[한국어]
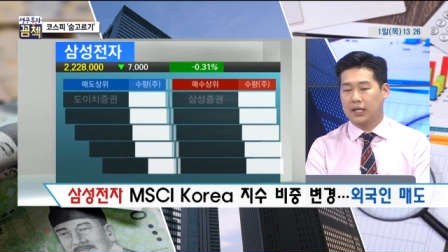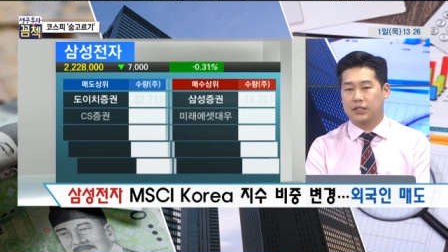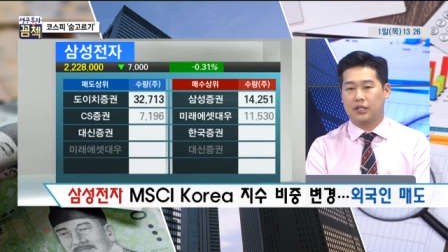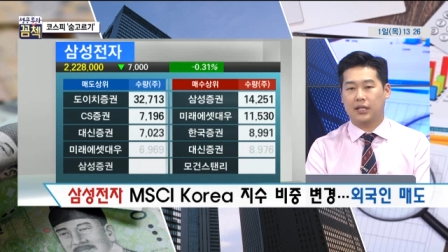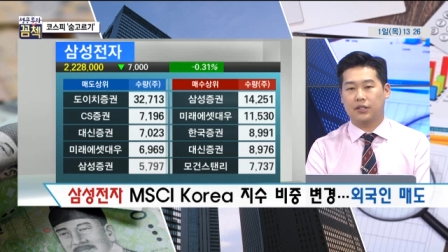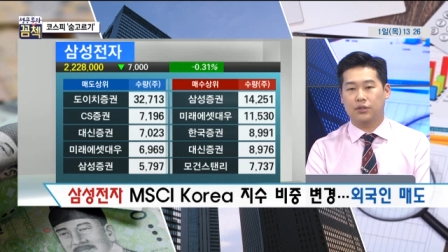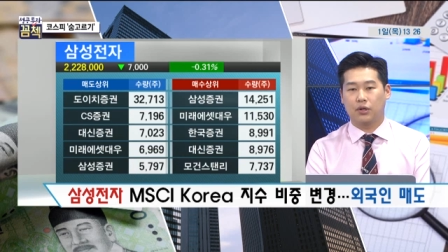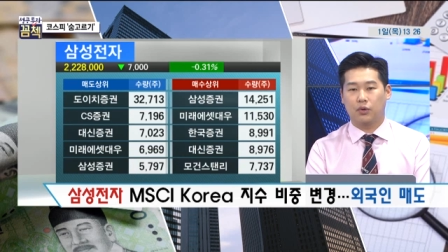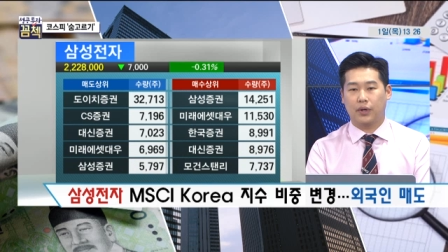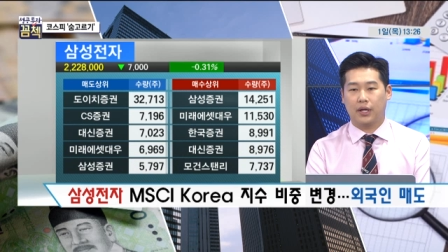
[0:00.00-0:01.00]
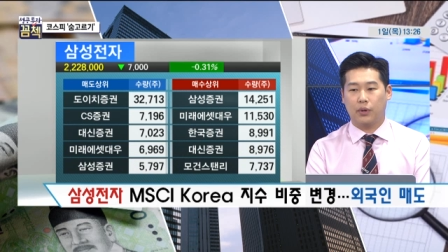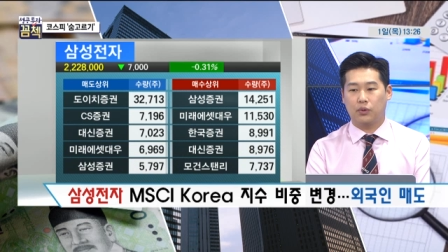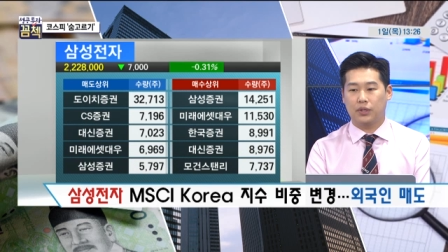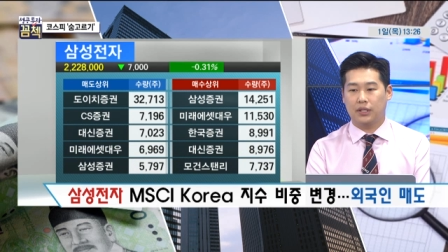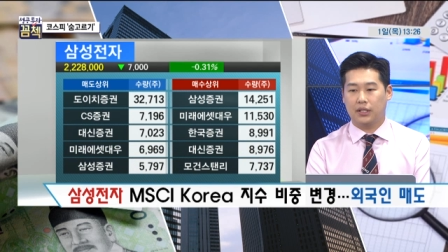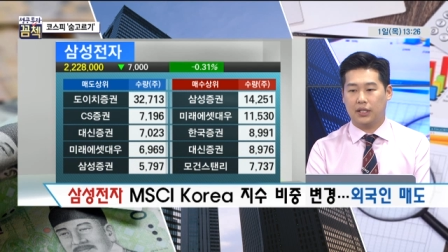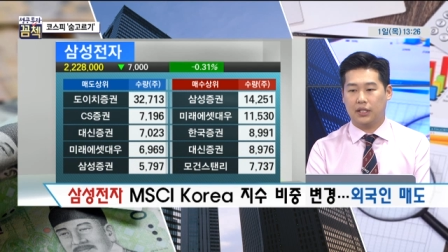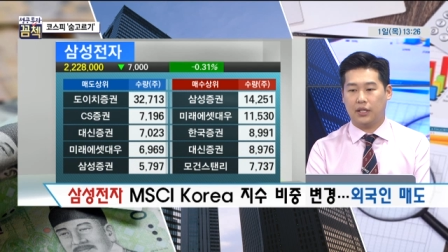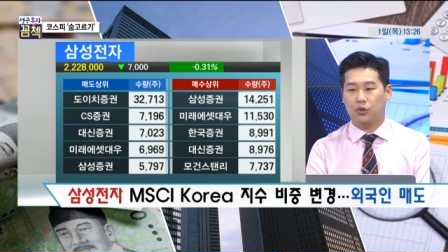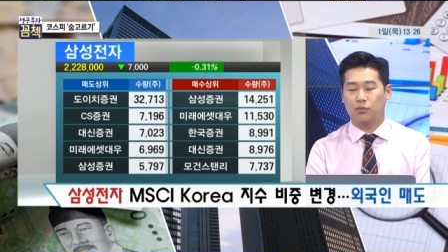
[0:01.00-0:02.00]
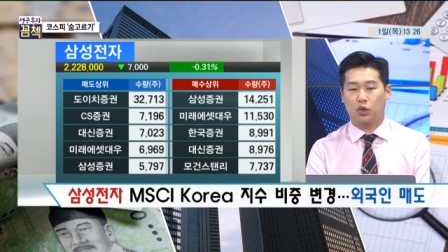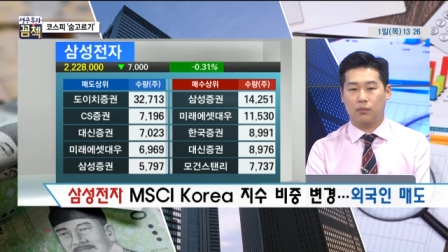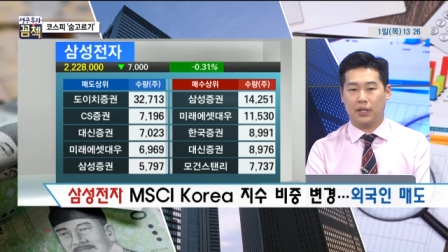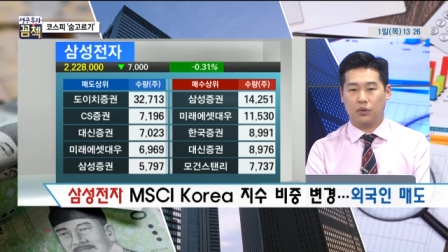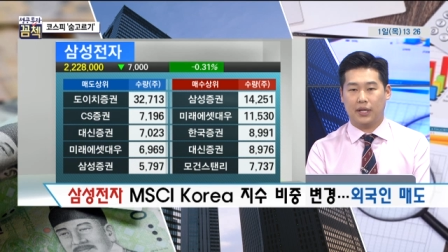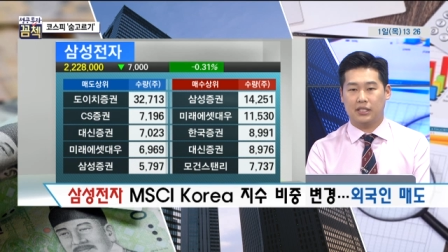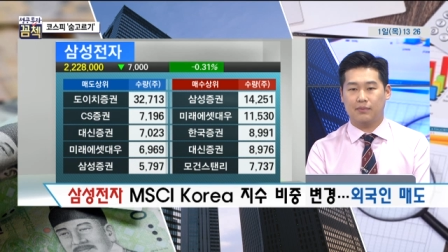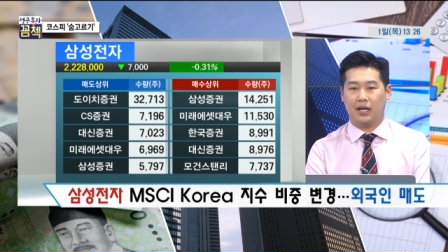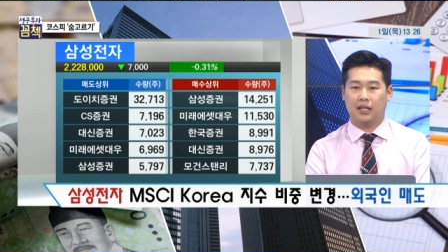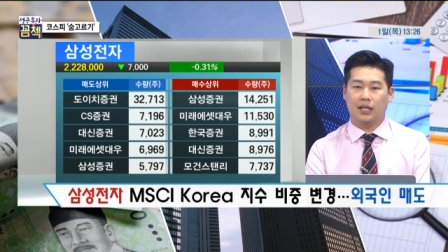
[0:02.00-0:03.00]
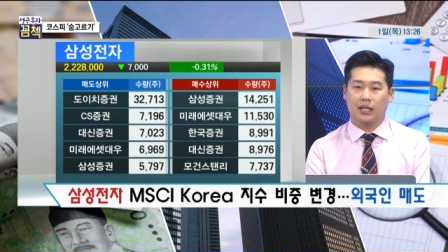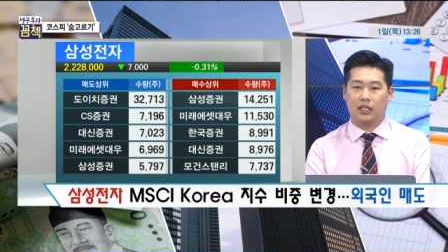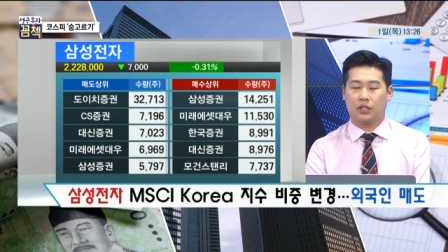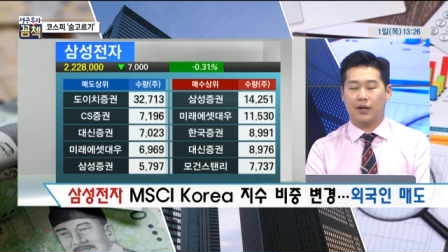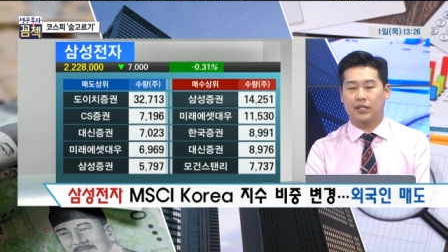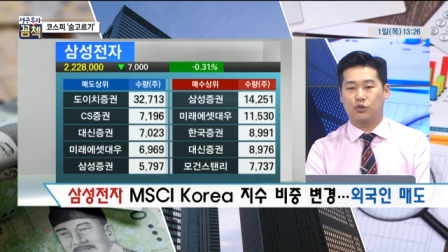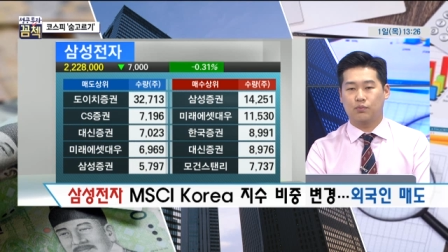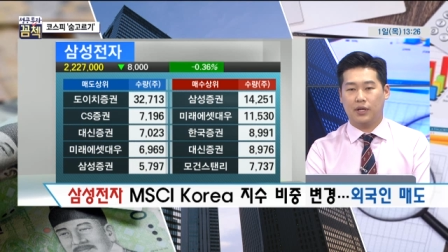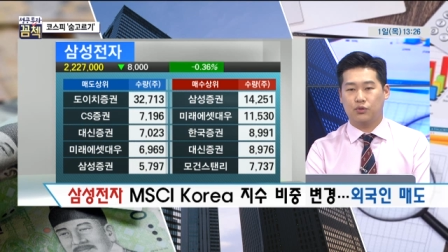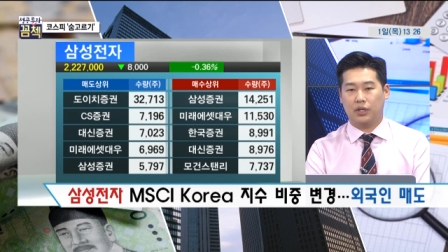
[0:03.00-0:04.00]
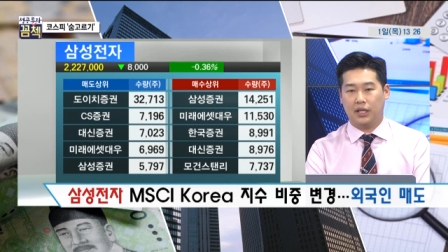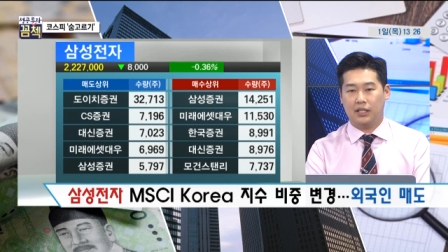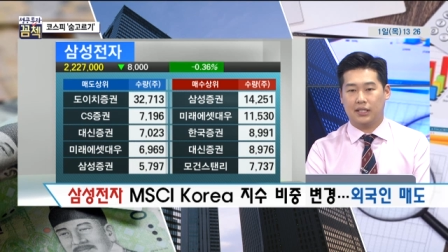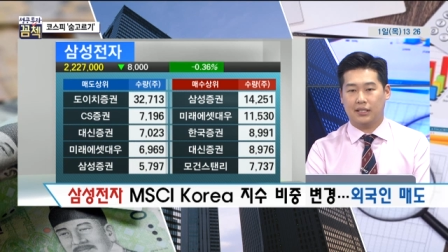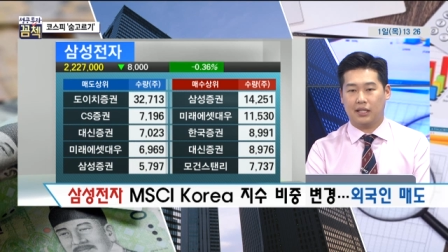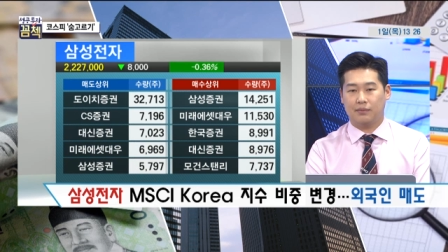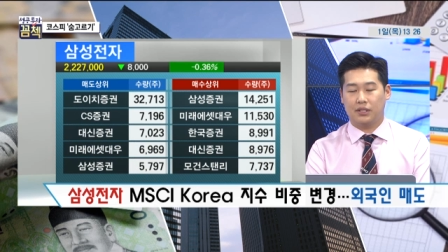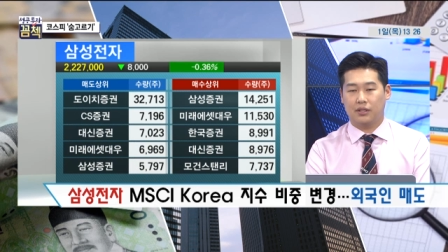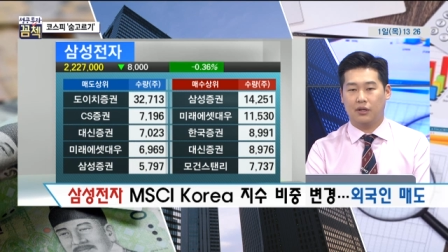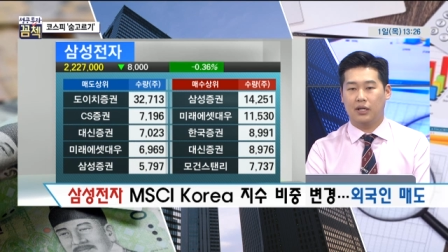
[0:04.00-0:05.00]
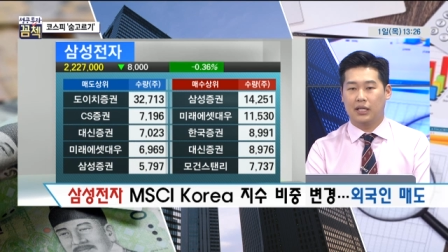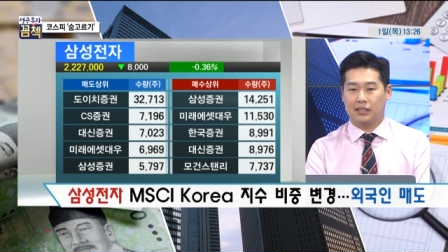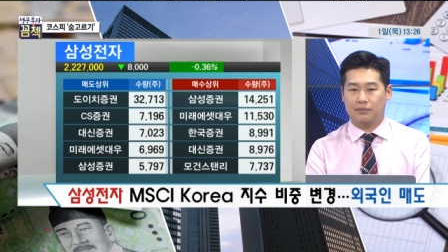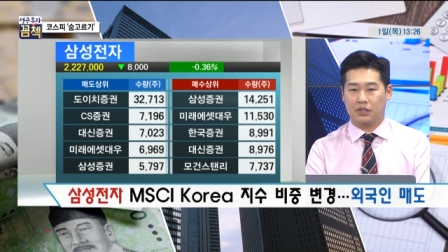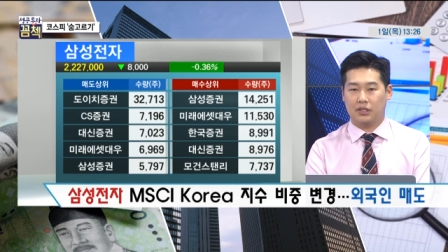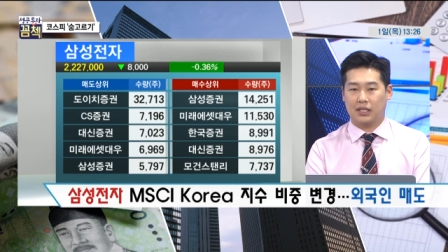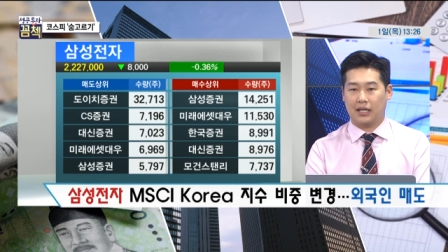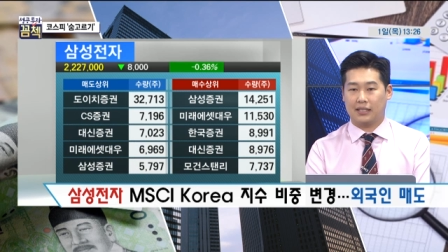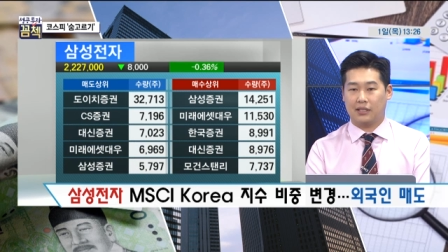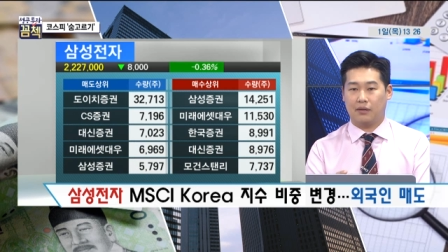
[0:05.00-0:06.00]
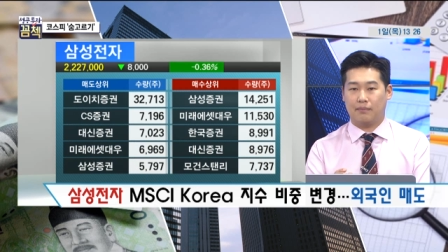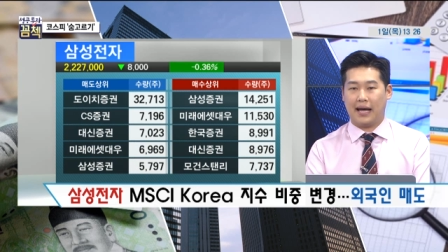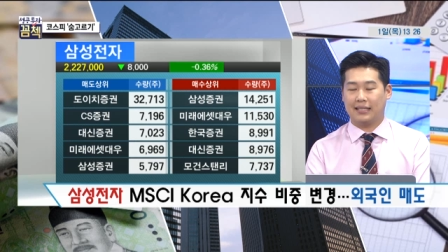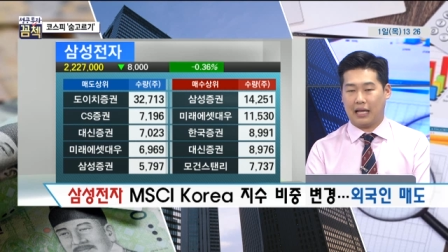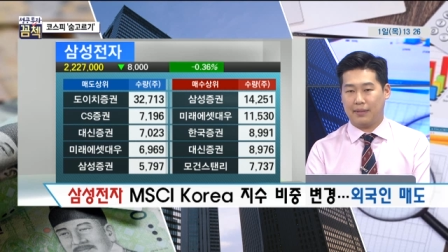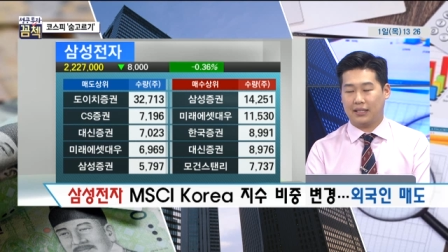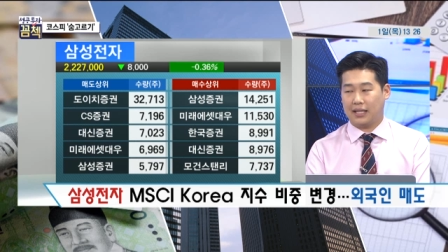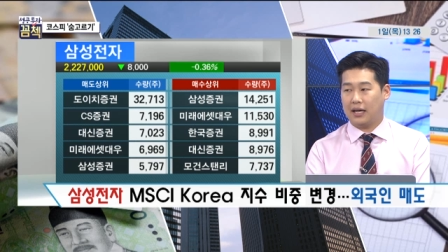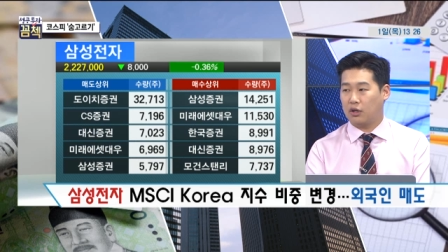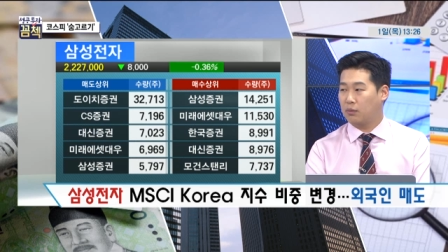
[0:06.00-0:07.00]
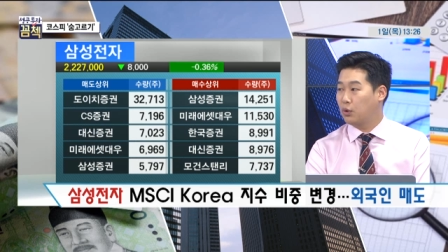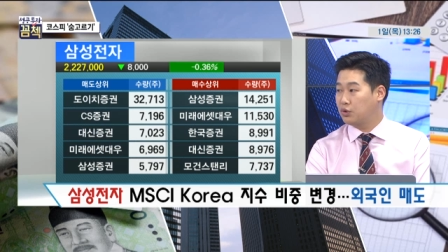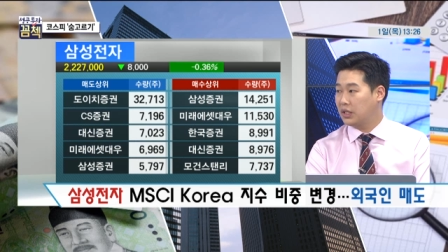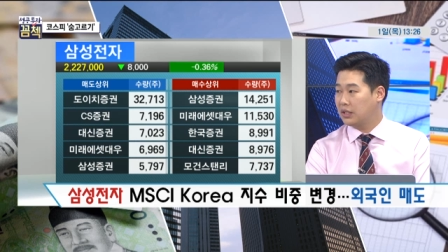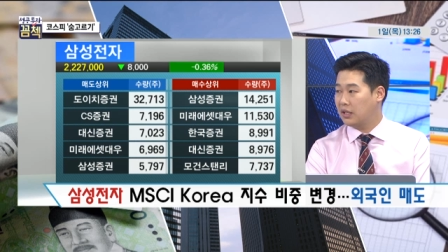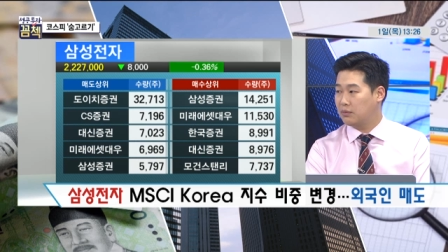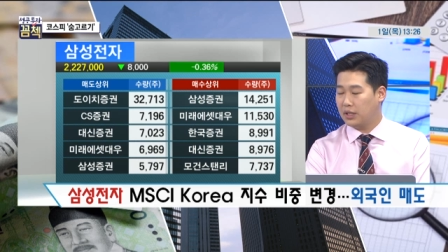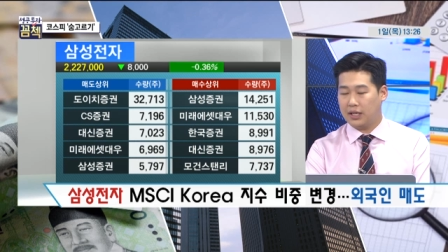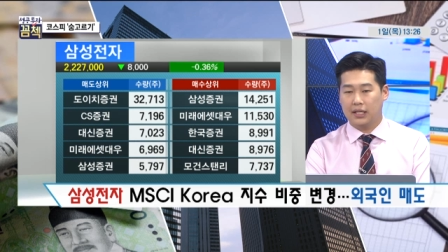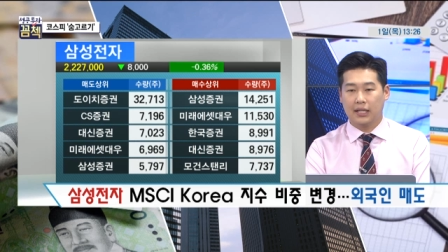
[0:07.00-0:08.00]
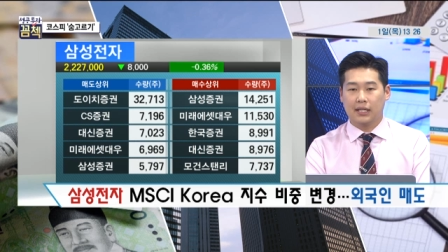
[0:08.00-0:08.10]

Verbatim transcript: 전일 같은 경우에는 외국인들이 대규모로 매도를 했지만 기관이 순매수 1위를 차지하면서 삼성전자에서 많이 담았다고볼 수 있기 때문에